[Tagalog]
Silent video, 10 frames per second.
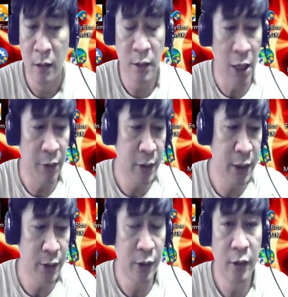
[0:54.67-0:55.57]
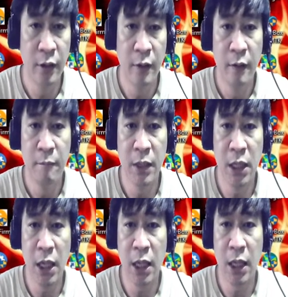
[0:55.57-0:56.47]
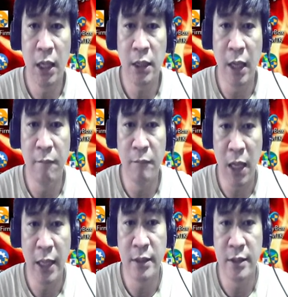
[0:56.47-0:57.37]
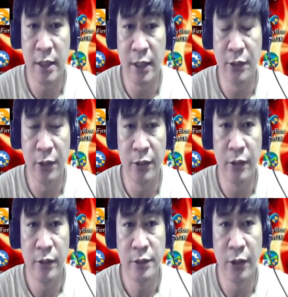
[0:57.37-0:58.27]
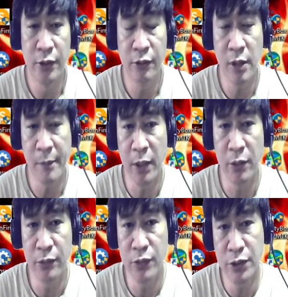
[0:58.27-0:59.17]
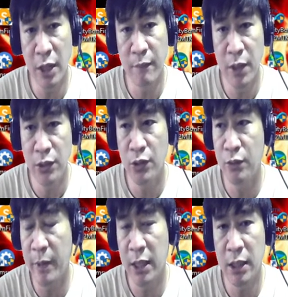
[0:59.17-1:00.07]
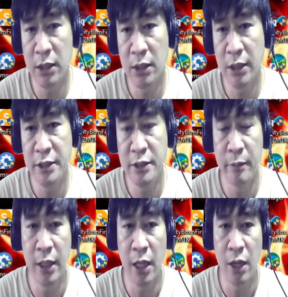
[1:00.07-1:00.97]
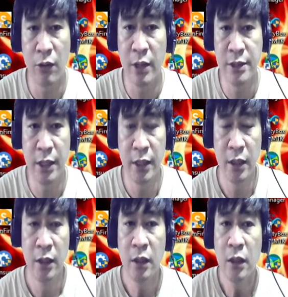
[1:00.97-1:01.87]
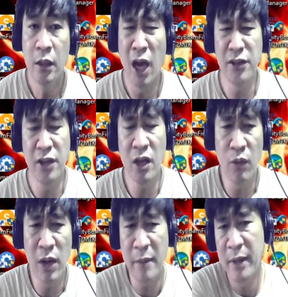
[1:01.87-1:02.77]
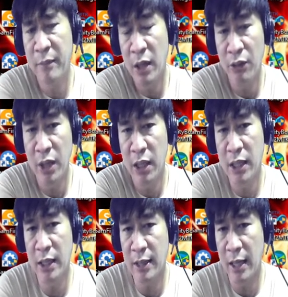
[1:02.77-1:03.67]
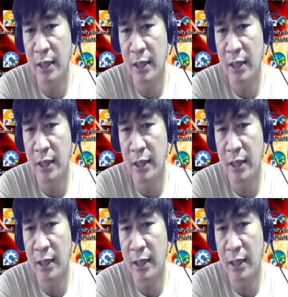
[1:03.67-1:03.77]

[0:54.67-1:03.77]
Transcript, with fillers: tawag dito, pinaka timeline sa TikTok no. So nung napanood ko siya, medyo parang nadismaya ako kasi I think wala pa naman ako nakikita